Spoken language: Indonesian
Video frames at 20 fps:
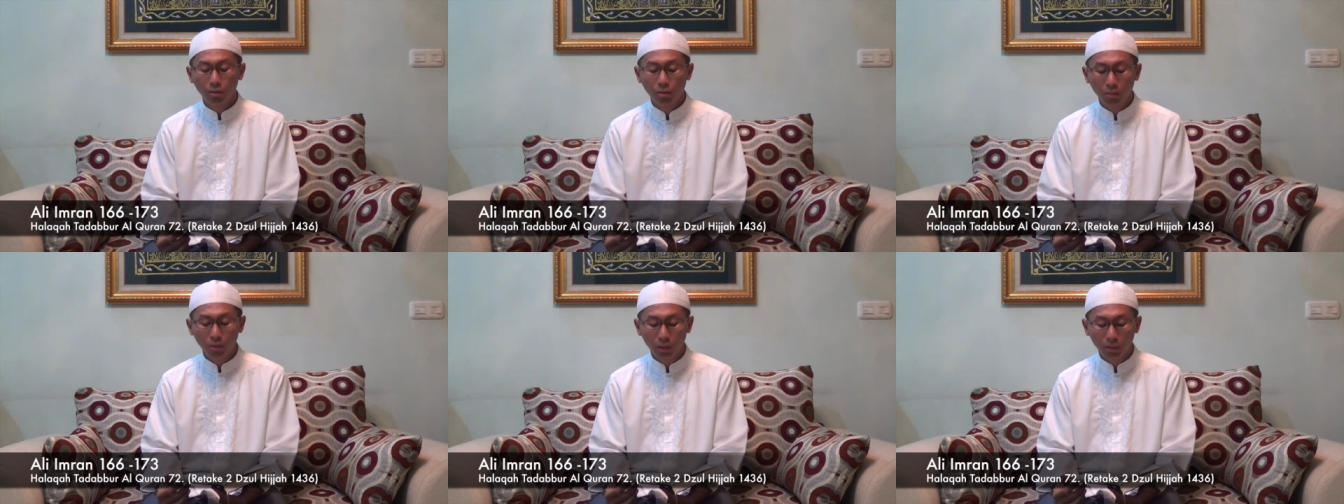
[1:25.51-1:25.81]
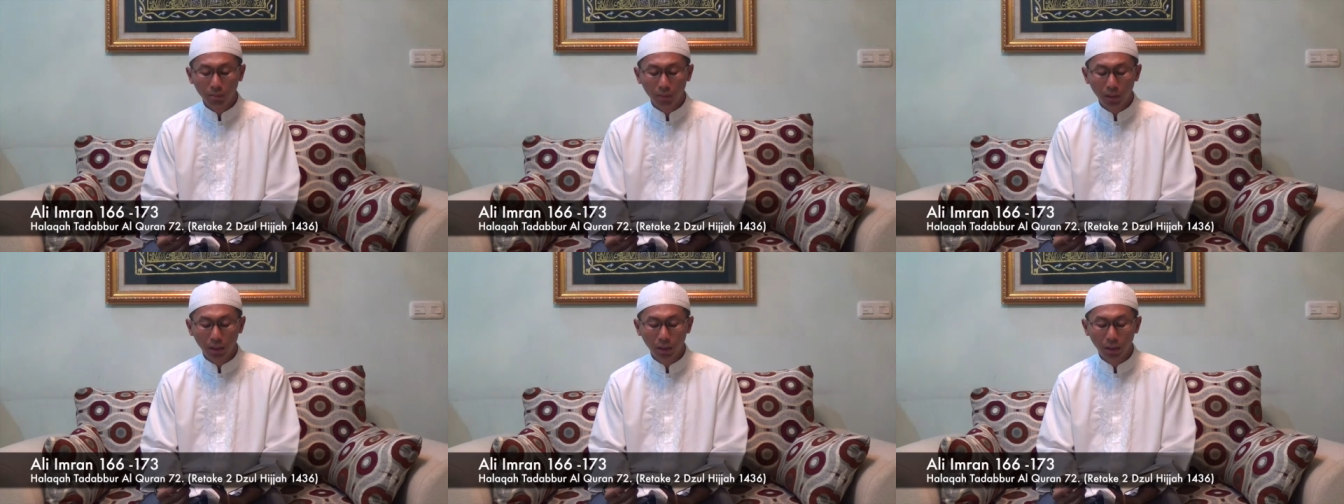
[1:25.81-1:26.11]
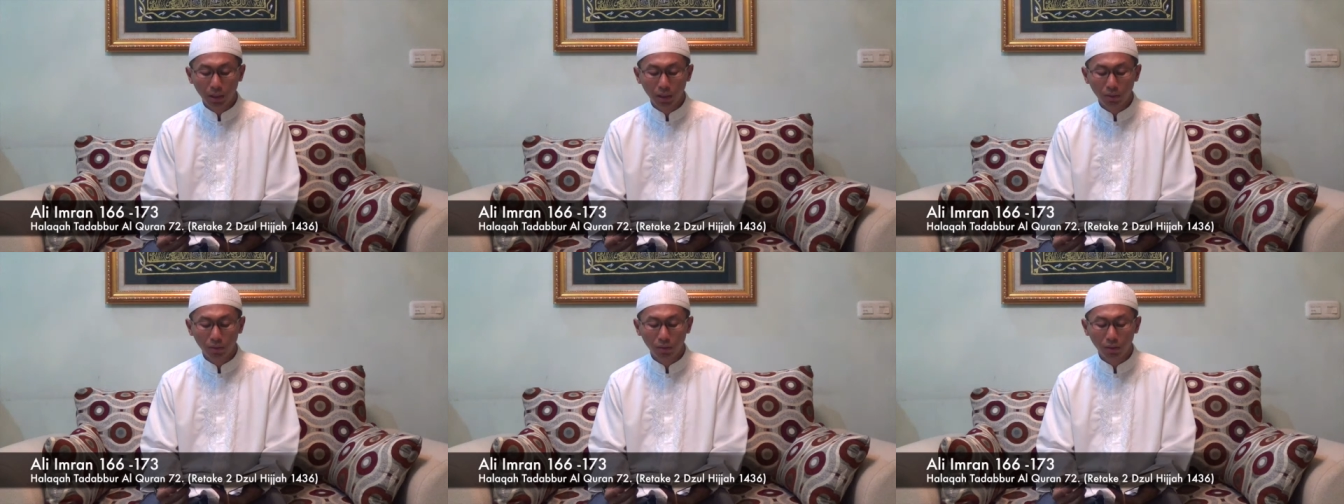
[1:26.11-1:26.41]
Wa
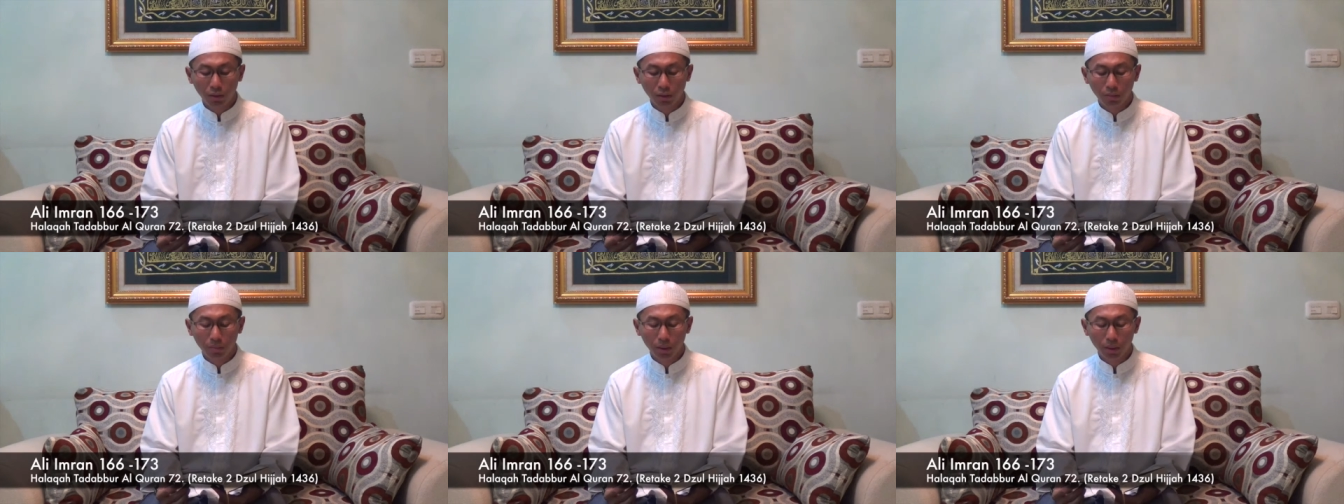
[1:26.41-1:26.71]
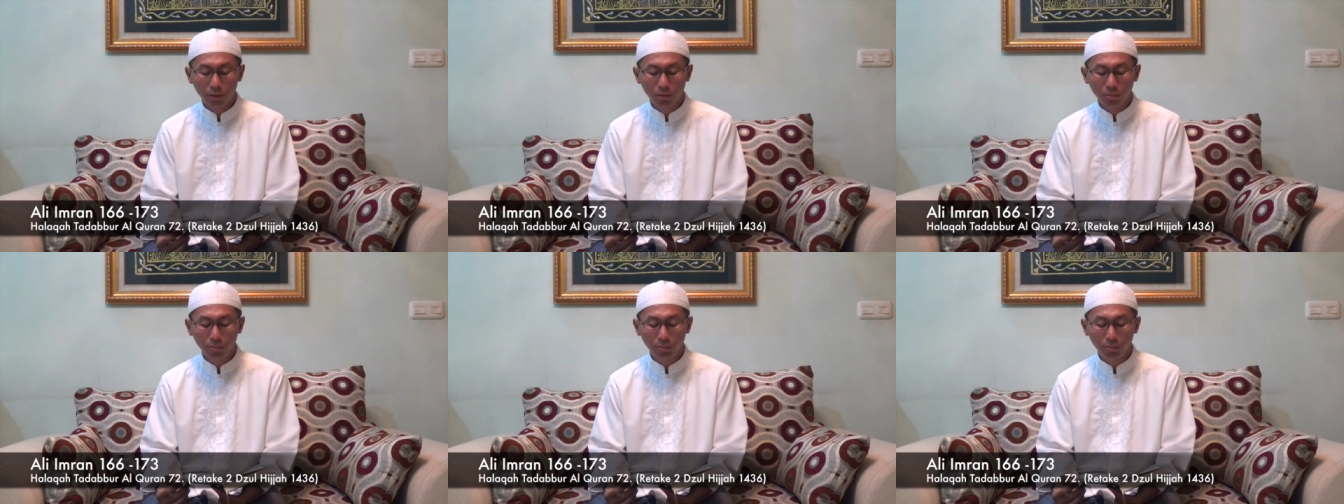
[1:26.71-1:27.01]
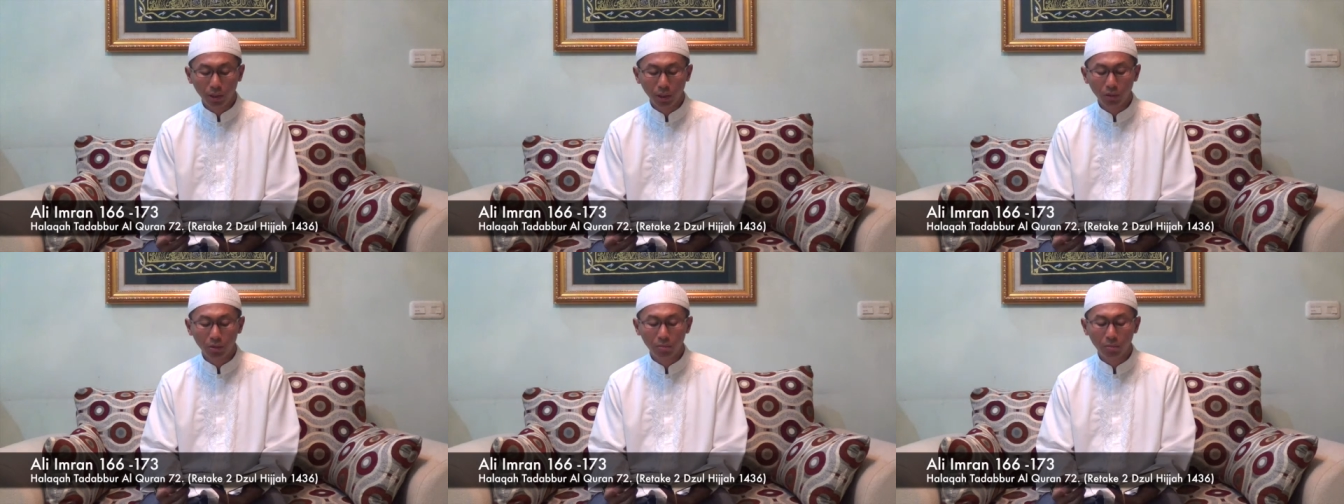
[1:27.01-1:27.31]
ma asabakum
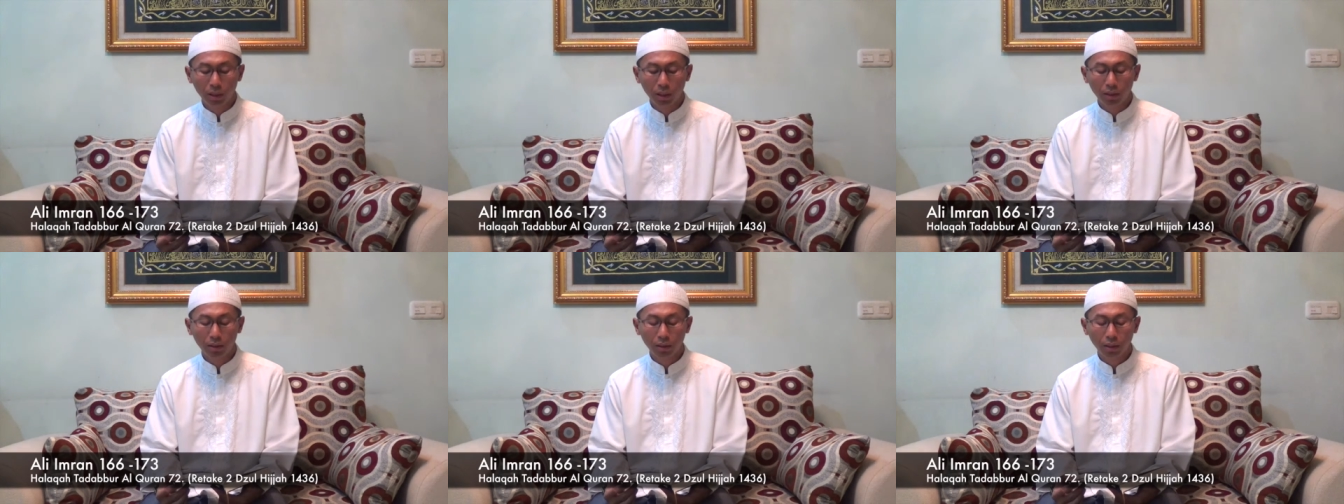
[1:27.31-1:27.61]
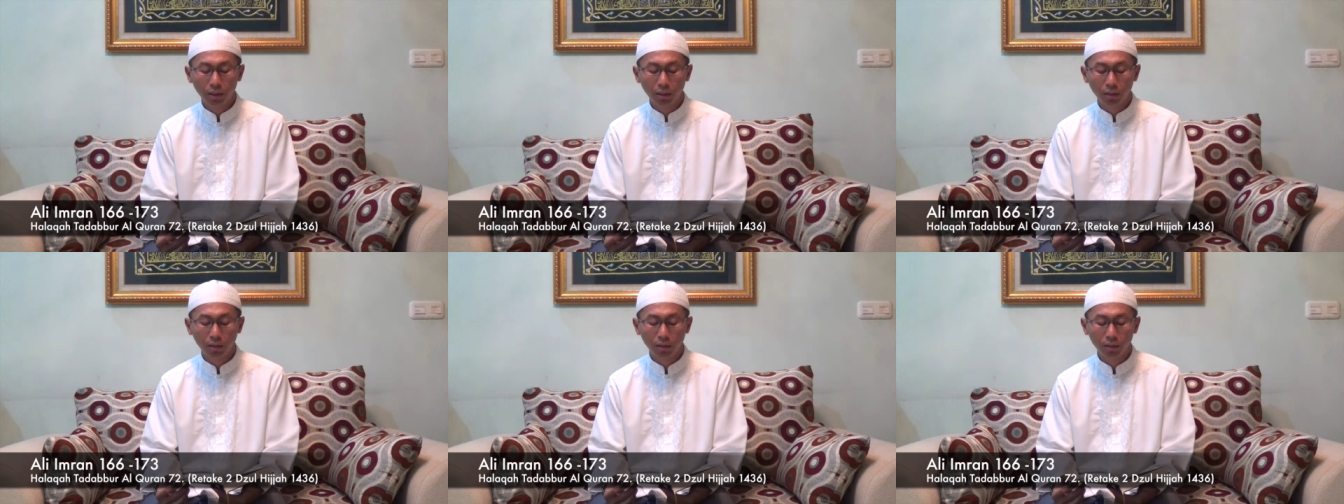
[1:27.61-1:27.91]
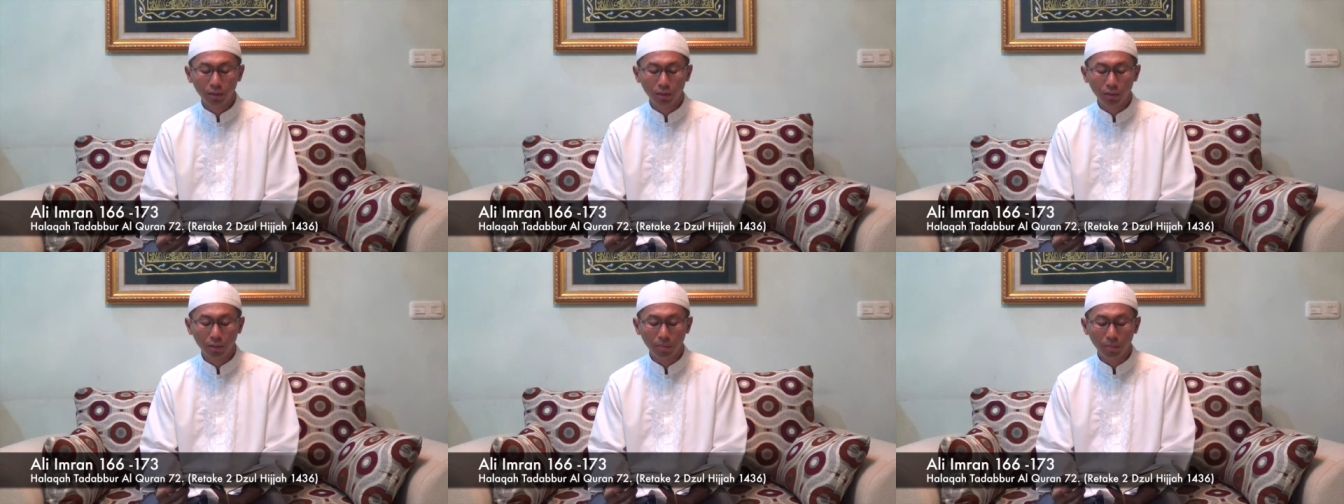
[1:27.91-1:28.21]
yawmal
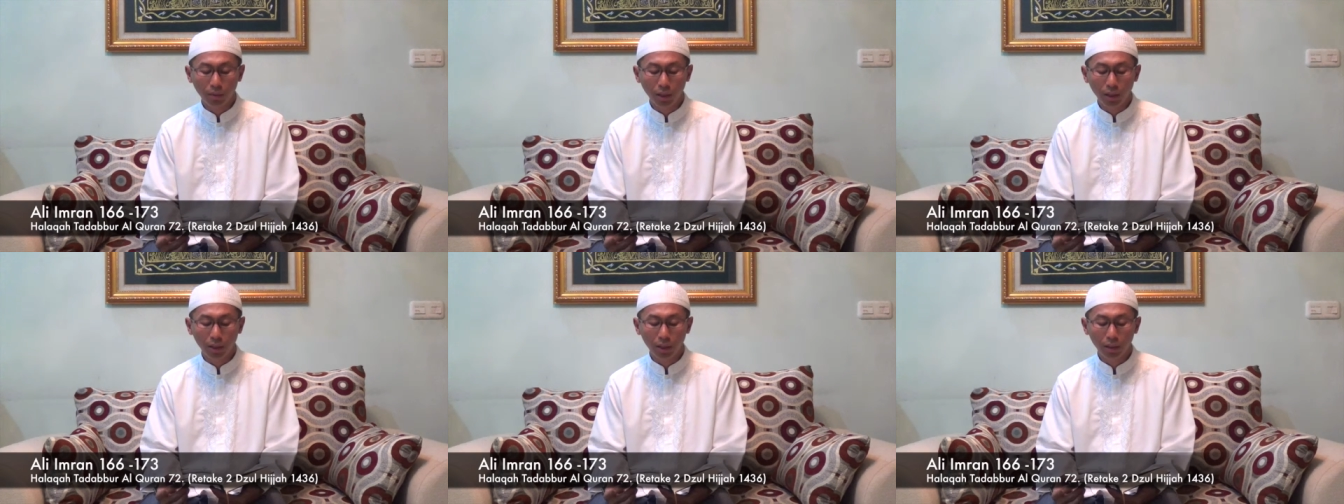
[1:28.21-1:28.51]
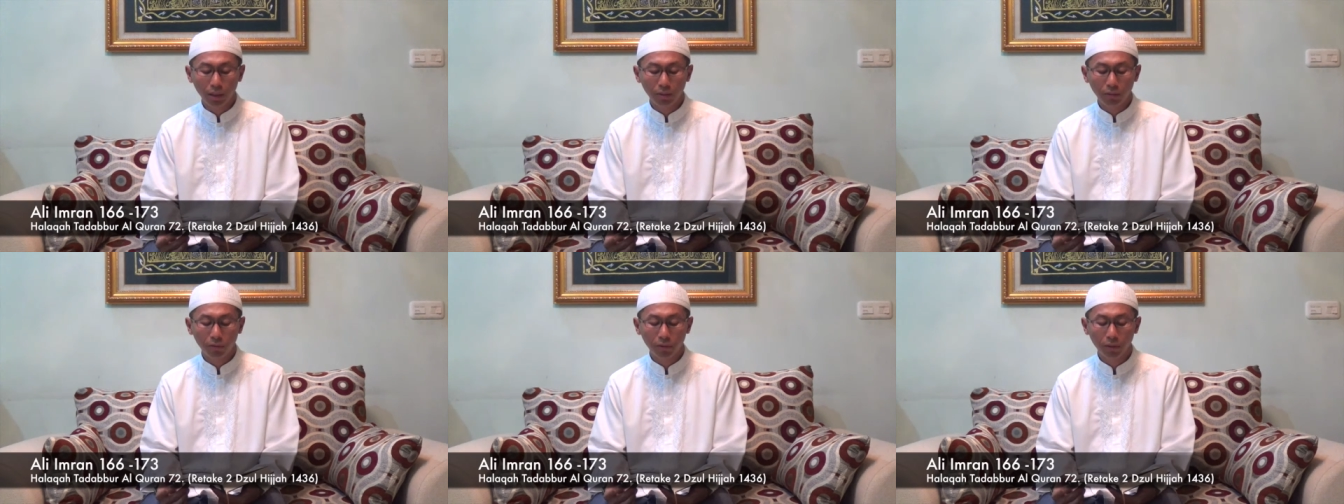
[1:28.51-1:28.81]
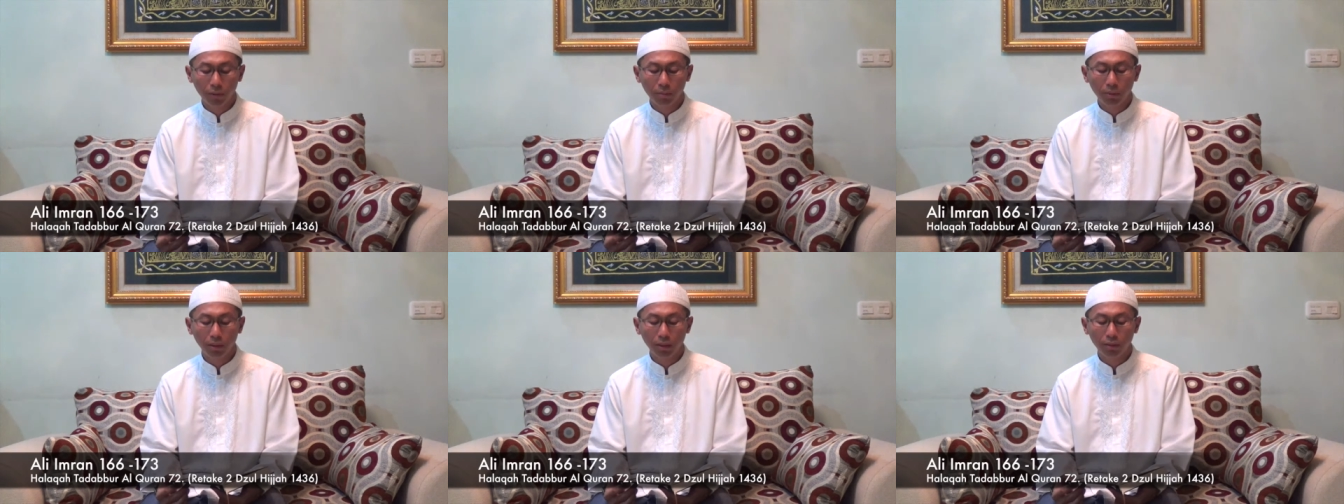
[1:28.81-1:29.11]
taqal jam'ani
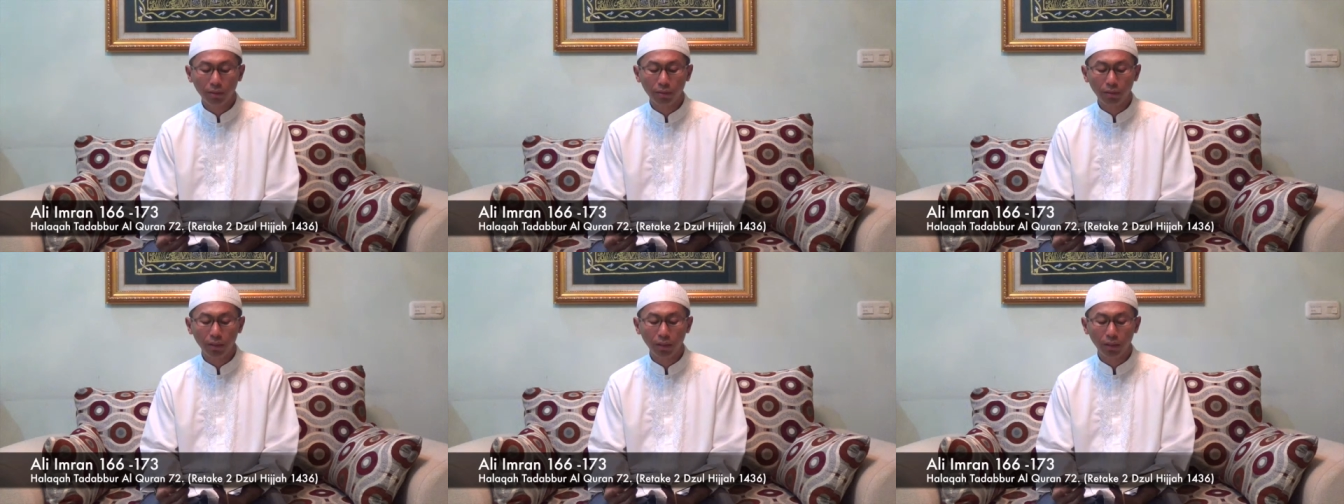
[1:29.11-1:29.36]
fa bi